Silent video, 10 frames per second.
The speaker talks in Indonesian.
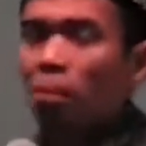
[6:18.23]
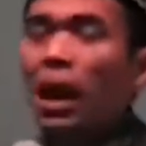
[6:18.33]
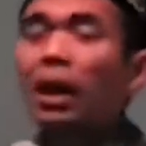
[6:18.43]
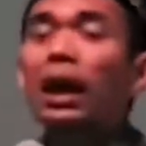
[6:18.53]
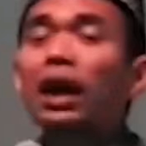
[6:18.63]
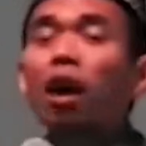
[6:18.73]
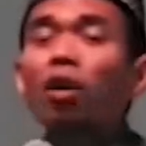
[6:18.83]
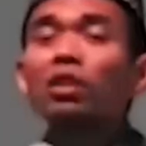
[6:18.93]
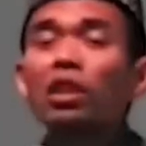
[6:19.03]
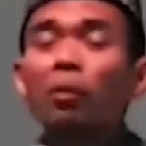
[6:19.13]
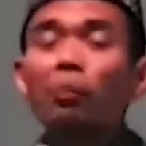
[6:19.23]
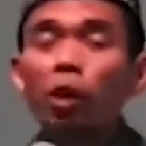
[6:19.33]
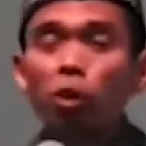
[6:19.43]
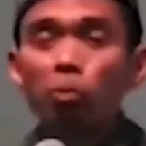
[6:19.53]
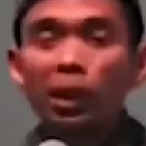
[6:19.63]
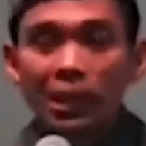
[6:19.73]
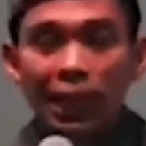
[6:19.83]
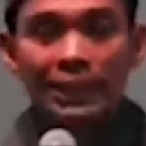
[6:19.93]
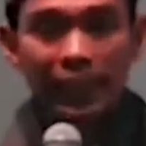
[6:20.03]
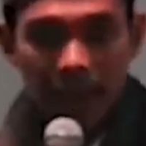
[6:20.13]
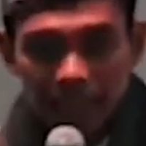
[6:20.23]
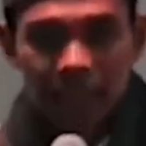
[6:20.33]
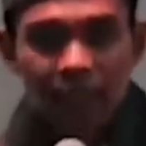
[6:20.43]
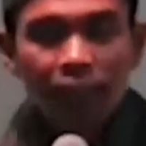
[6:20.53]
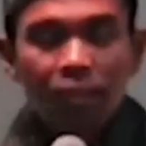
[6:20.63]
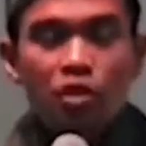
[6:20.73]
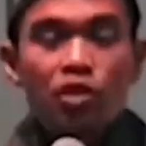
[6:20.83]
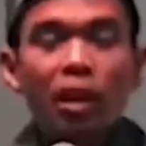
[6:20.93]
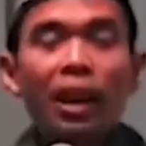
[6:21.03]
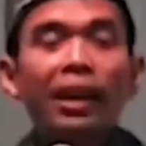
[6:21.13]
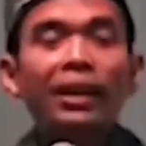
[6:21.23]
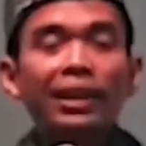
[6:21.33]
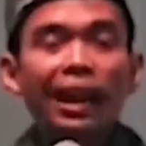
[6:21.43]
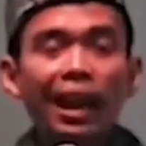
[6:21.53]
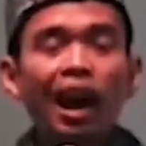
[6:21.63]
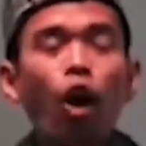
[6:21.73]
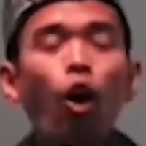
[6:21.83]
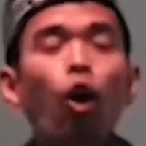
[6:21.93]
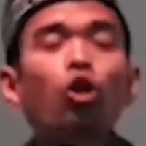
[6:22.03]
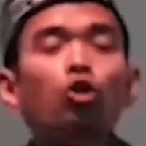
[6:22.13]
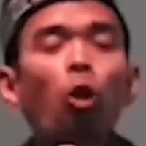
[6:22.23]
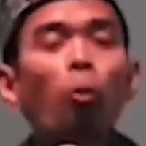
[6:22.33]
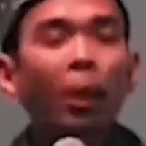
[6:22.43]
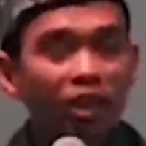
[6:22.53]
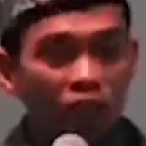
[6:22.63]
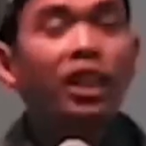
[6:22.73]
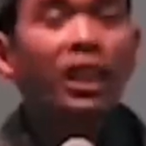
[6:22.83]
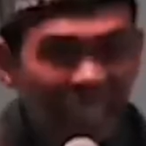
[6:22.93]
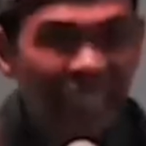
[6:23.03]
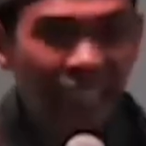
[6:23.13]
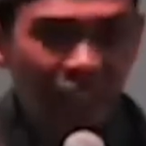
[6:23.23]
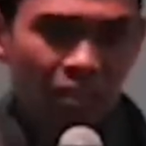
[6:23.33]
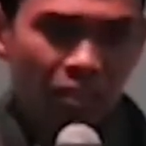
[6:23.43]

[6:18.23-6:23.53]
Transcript: maka kau tidak perlu minta cerai, cerainya automatically.